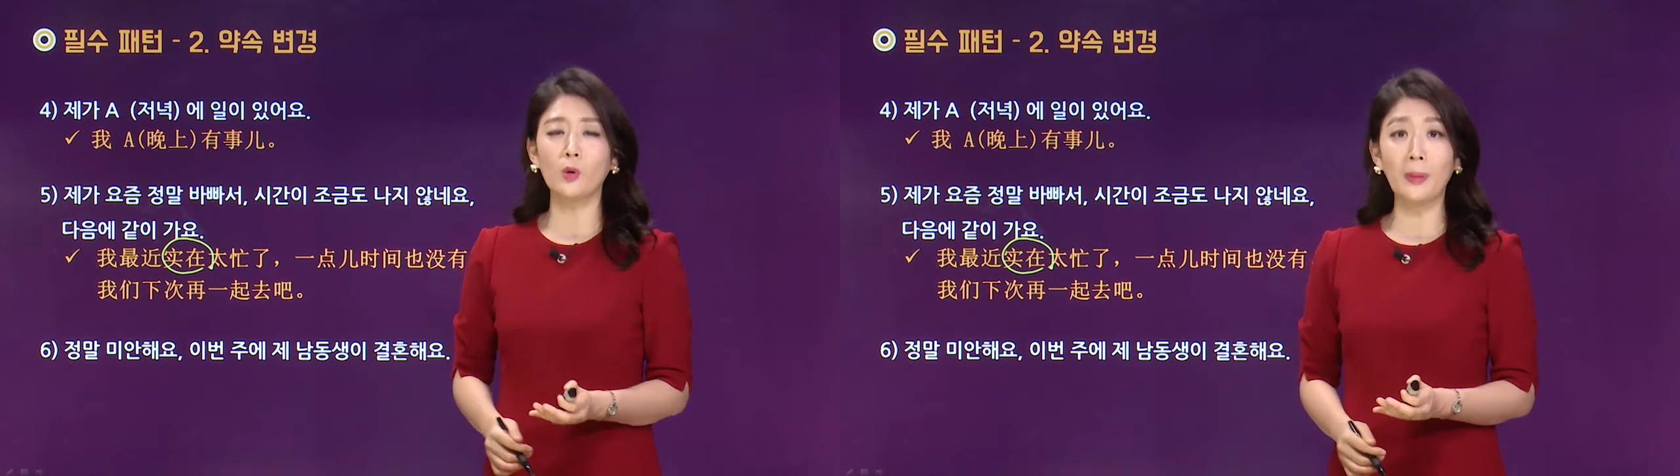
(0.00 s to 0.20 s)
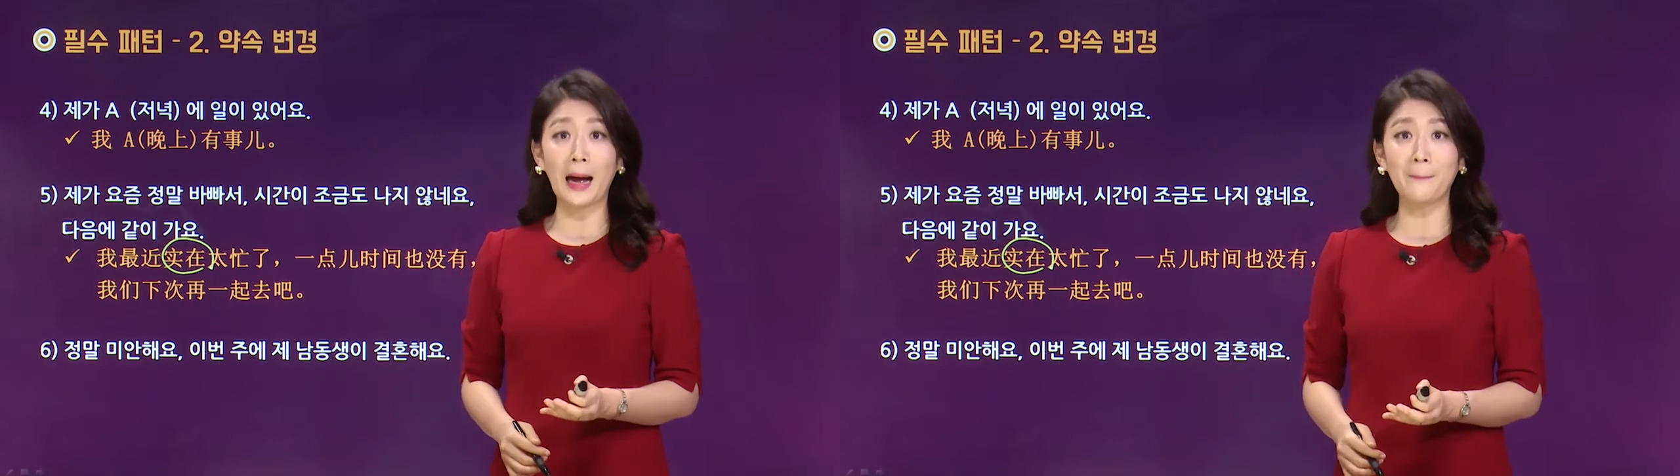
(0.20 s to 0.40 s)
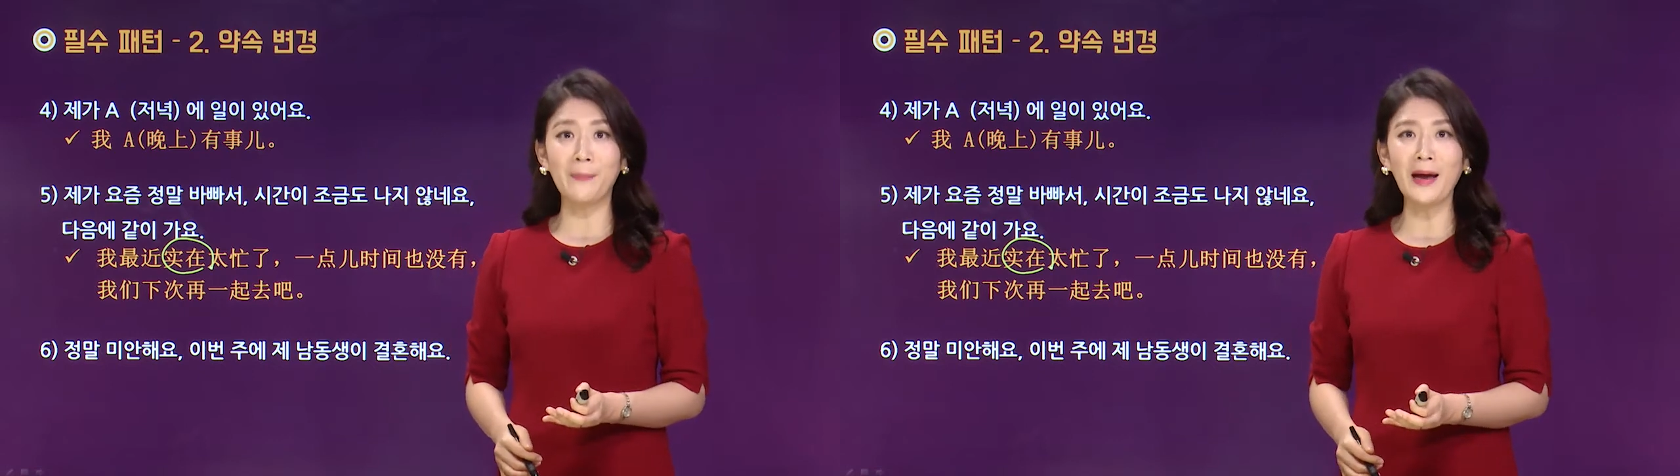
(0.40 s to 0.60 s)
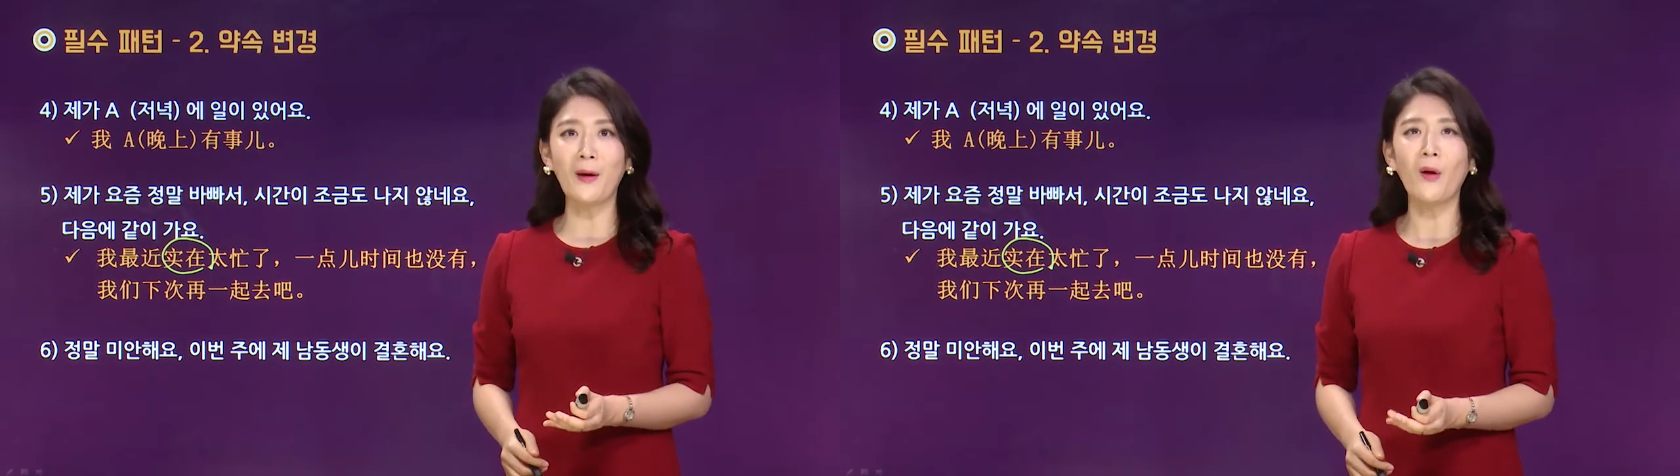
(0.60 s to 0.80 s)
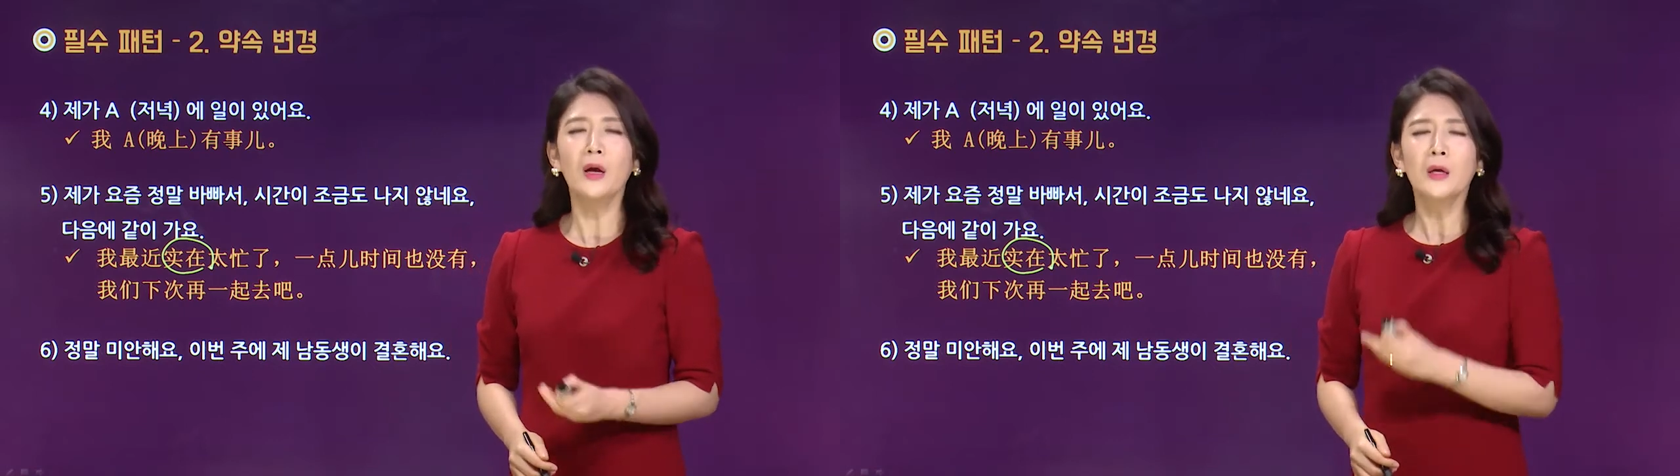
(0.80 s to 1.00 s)
너무
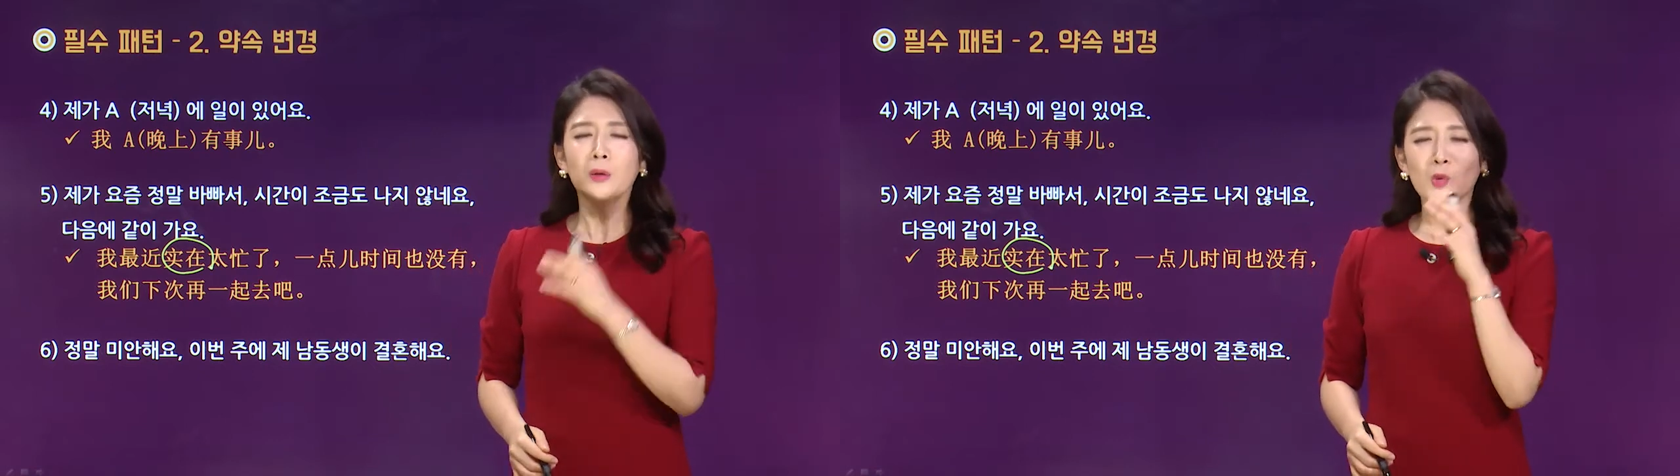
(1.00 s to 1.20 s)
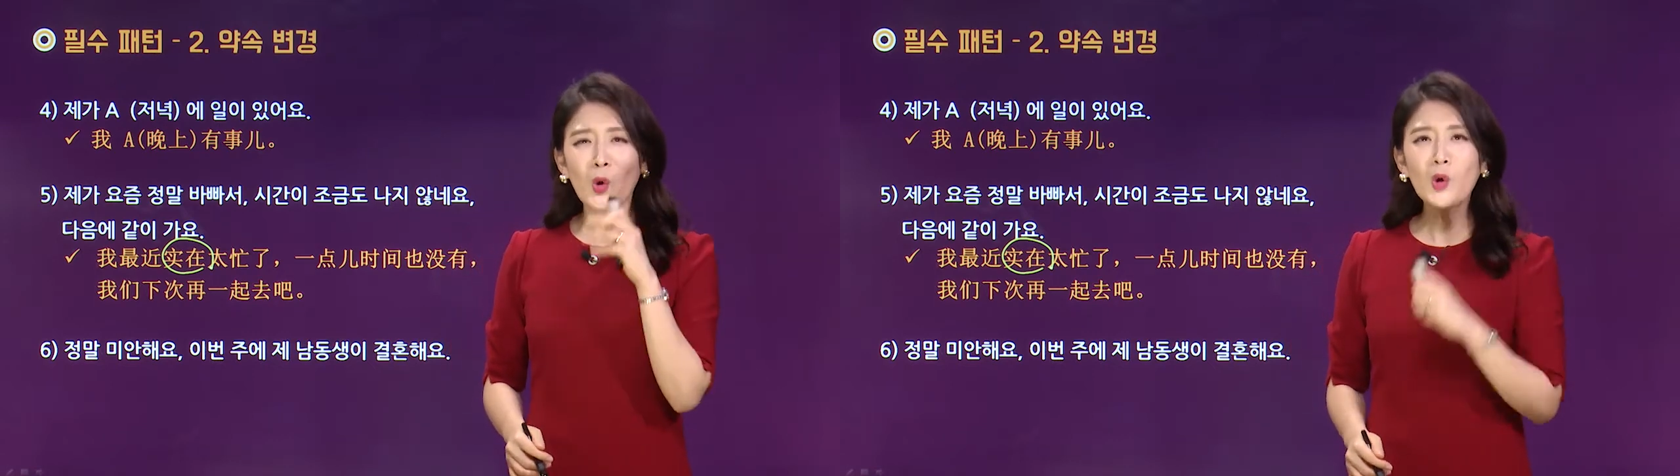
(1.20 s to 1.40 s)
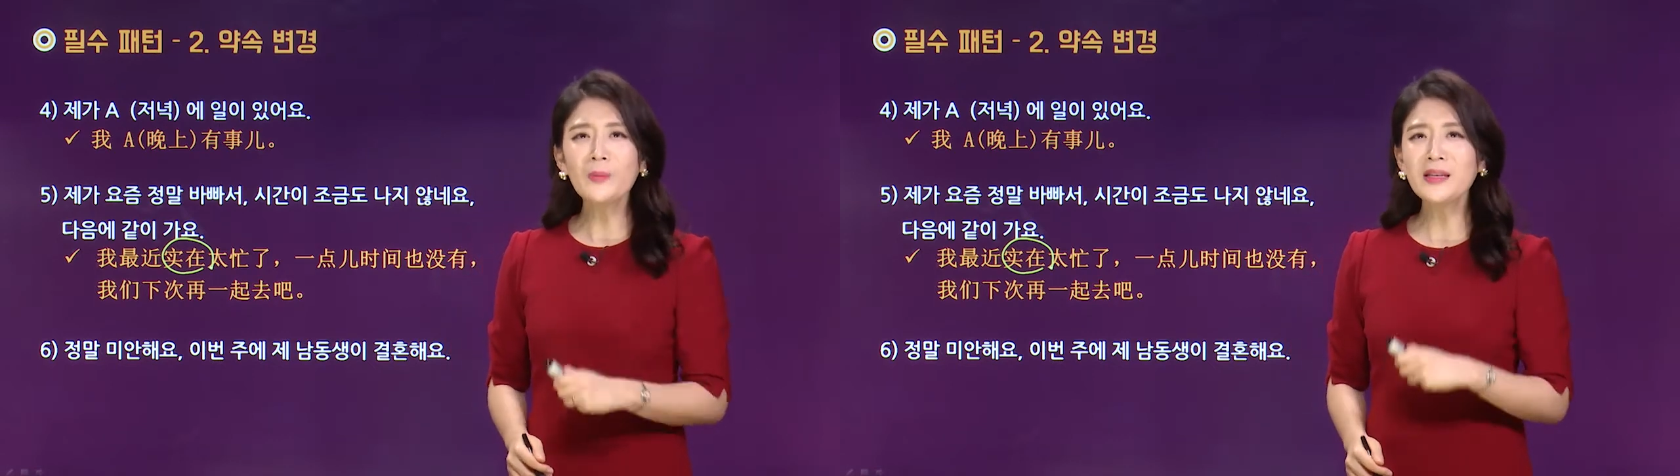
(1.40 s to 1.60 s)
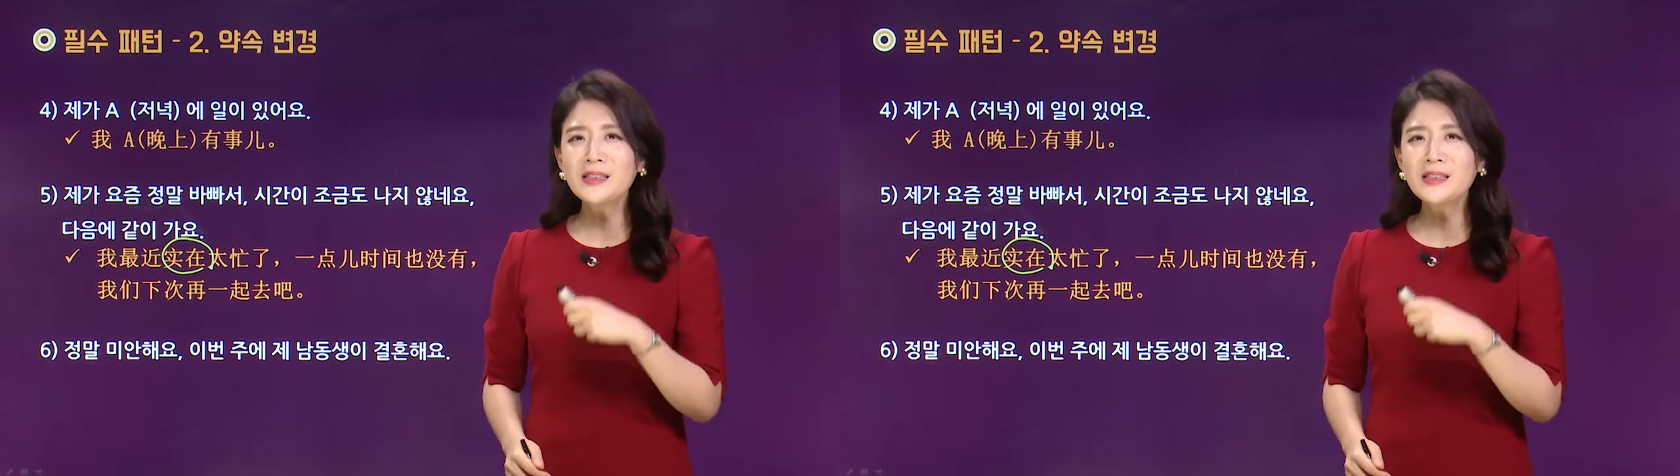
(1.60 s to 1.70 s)
바빠요. 조금의